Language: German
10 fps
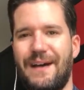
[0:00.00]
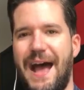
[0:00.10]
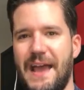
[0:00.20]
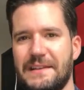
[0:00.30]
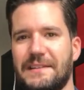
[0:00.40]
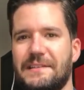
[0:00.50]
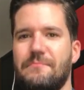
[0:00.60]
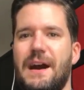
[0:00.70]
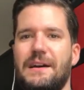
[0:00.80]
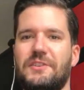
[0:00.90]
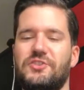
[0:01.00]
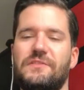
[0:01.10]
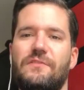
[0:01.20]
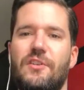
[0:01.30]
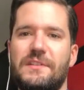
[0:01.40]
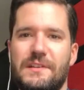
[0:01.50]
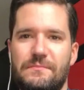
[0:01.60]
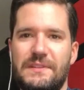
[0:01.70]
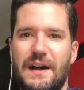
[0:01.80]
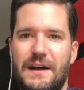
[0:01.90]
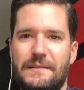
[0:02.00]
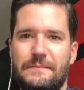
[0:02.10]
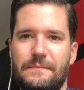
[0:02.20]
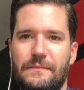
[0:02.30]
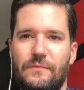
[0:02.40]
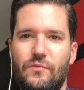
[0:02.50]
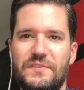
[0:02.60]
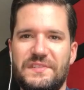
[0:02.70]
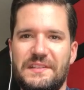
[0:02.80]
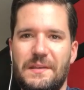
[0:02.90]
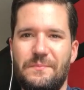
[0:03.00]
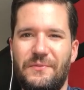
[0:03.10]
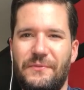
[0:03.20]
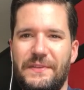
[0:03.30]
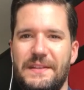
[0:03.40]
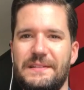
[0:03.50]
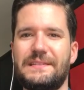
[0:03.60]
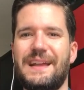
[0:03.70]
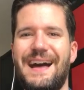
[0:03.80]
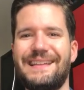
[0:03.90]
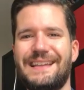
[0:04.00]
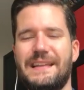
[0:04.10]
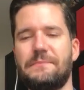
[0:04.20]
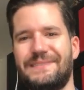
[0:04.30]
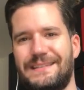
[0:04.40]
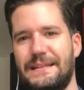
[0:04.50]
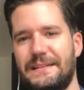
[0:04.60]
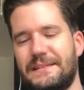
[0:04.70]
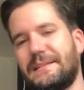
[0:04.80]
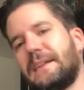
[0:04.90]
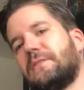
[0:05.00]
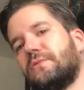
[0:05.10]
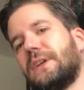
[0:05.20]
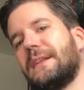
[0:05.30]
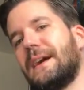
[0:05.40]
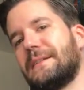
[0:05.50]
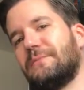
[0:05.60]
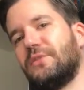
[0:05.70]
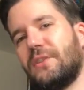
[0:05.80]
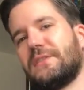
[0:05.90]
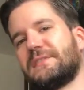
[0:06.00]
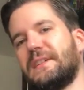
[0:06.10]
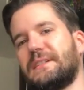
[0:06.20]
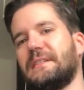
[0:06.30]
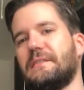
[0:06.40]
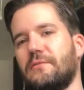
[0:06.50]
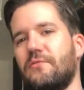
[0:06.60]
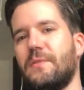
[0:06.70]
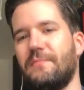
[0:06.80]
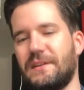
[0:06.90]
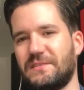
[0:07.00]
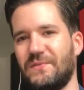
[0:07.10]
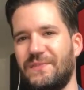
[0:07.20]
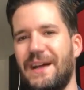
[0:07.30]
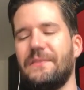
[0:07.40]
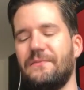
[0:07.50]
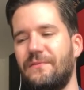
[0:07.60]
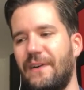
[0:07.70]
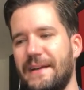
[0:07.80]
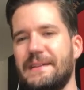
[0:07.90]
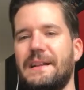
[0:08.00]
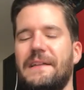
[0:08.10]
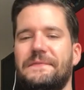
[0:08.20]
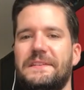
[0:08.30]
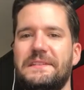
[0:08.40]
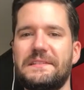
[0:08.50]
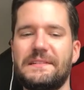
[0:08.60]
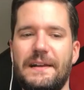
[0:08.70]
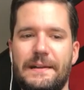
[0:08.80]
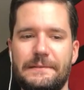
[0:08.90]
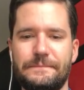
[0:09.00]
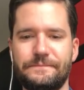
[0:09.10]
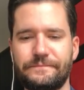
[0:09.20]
einige magische Wochen im Jahr, wo es sich empfiehlt, an einem Dienstag oder an einem Donnerstag in den Europapark zu fahren, weil an diesen Tagen